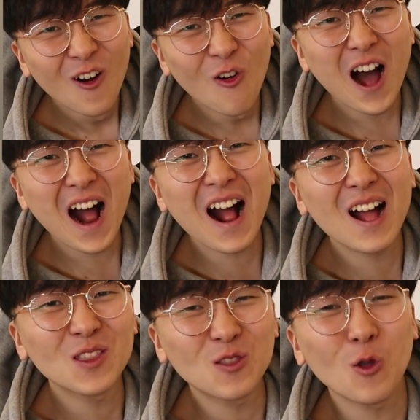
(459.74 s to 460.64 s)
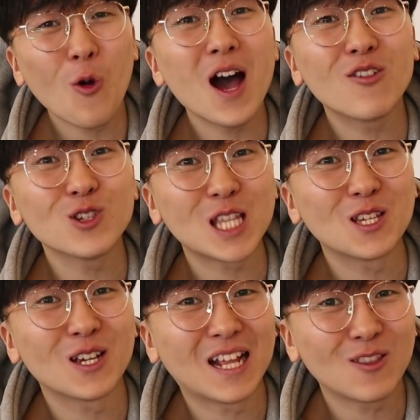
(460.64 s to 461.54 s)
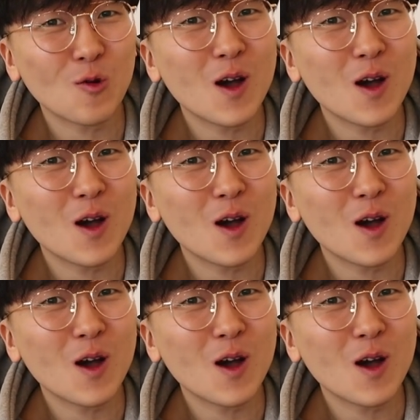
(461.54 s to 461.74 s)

와, 또 화극대적이다, 또